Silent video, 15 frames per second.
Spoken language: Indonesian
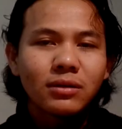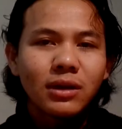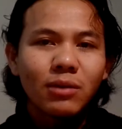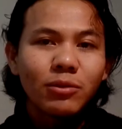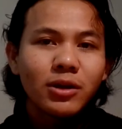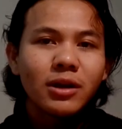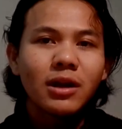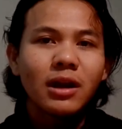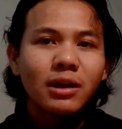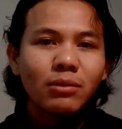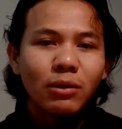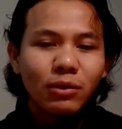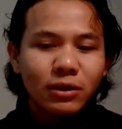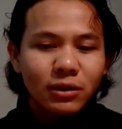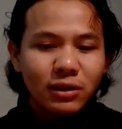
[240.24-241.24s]
dia menyadari
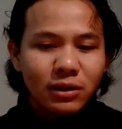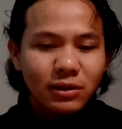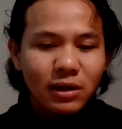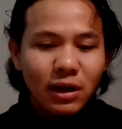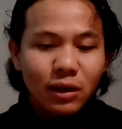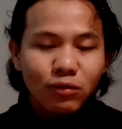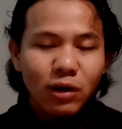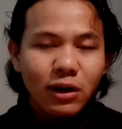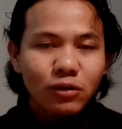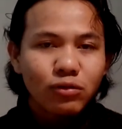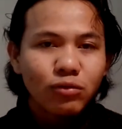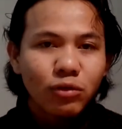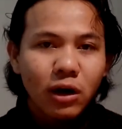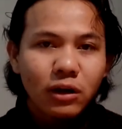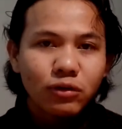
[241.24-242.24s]
bahwa di sana tuh ada
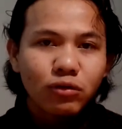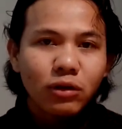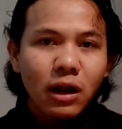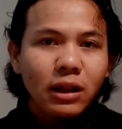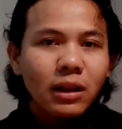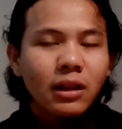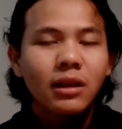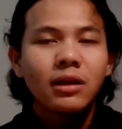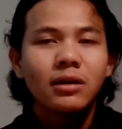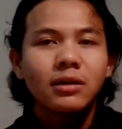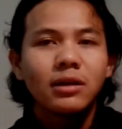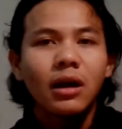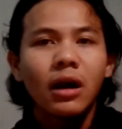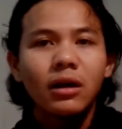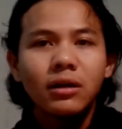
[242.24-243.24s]
sebuah surat
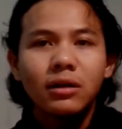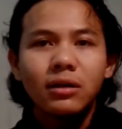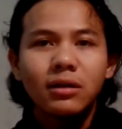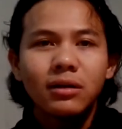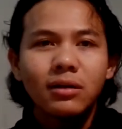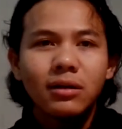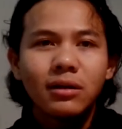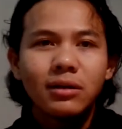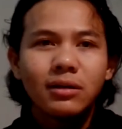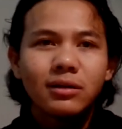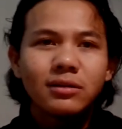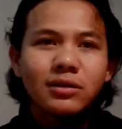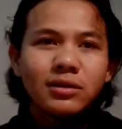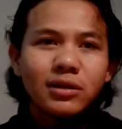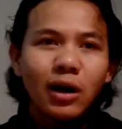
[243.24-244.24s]
yang
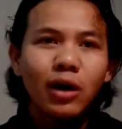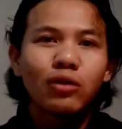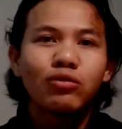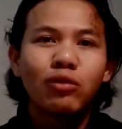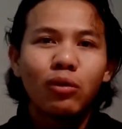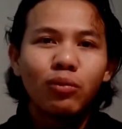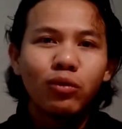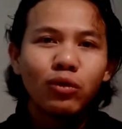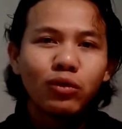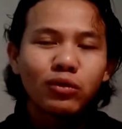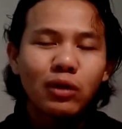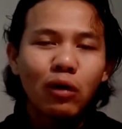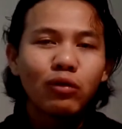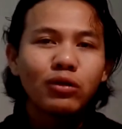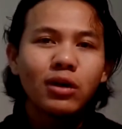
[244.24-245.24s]
sejak 20
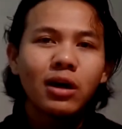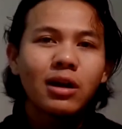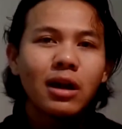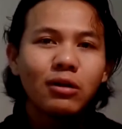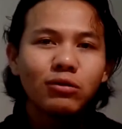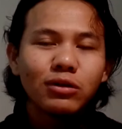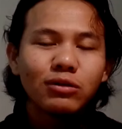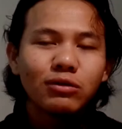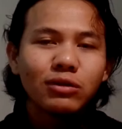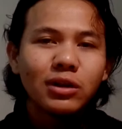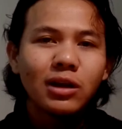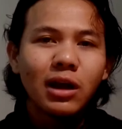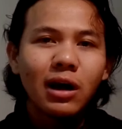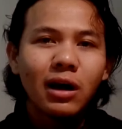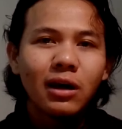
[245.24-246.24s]
tahun yang lalu itu
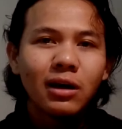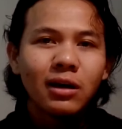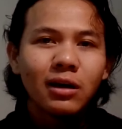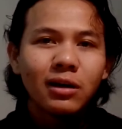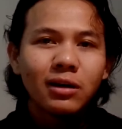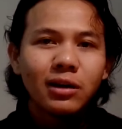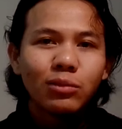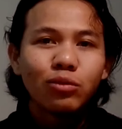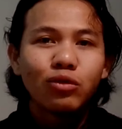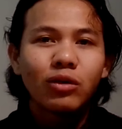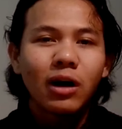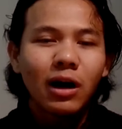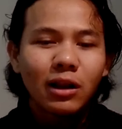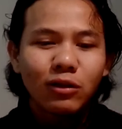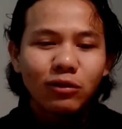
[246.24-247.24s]
tidak
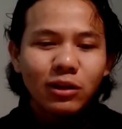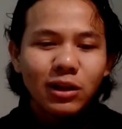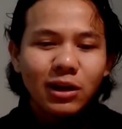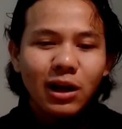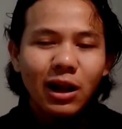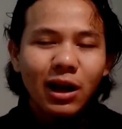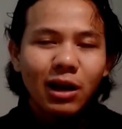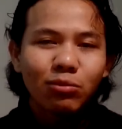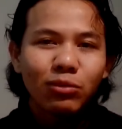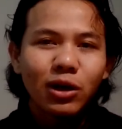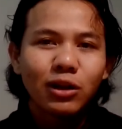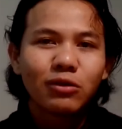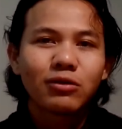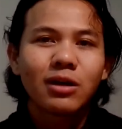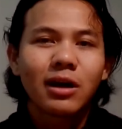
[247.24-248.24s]
dibuka atau ditinggalkan
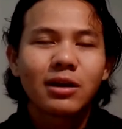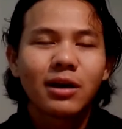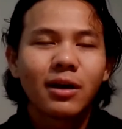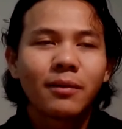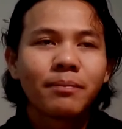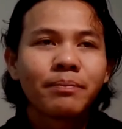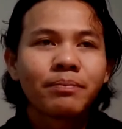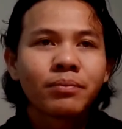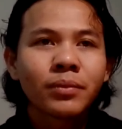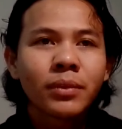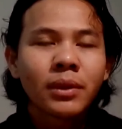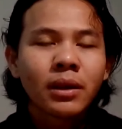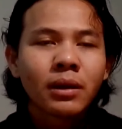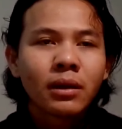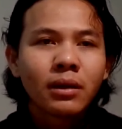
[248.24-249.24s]
begitu saja.
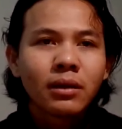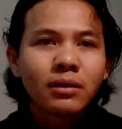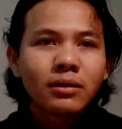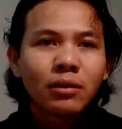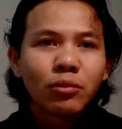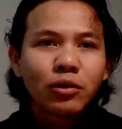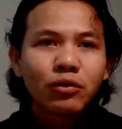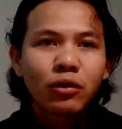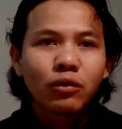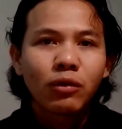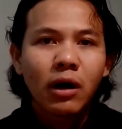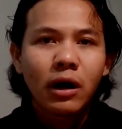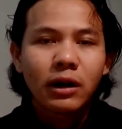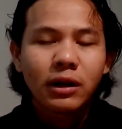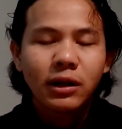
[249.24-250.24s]
Sampai suatu
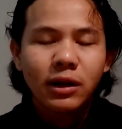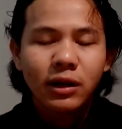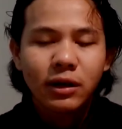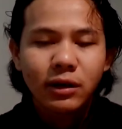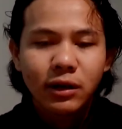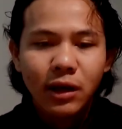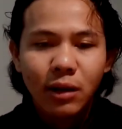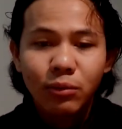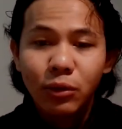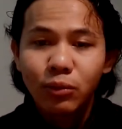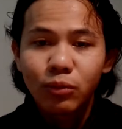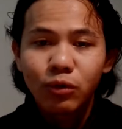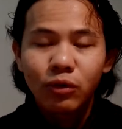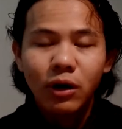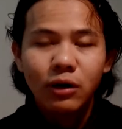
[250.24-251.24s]
hari dia
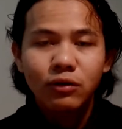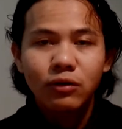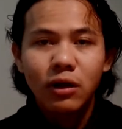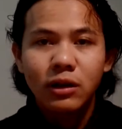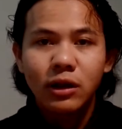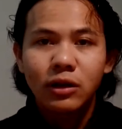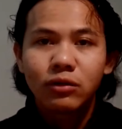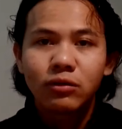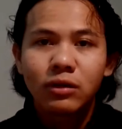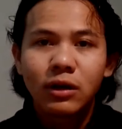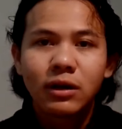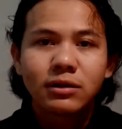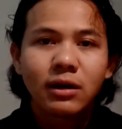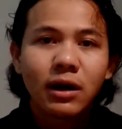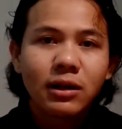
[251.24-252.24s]
membuka surat itu
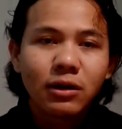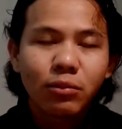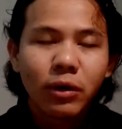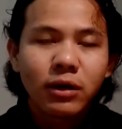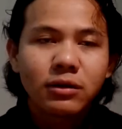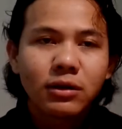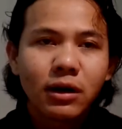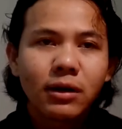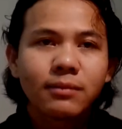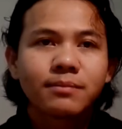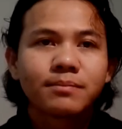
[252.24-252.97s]
dengan sangat terpaksa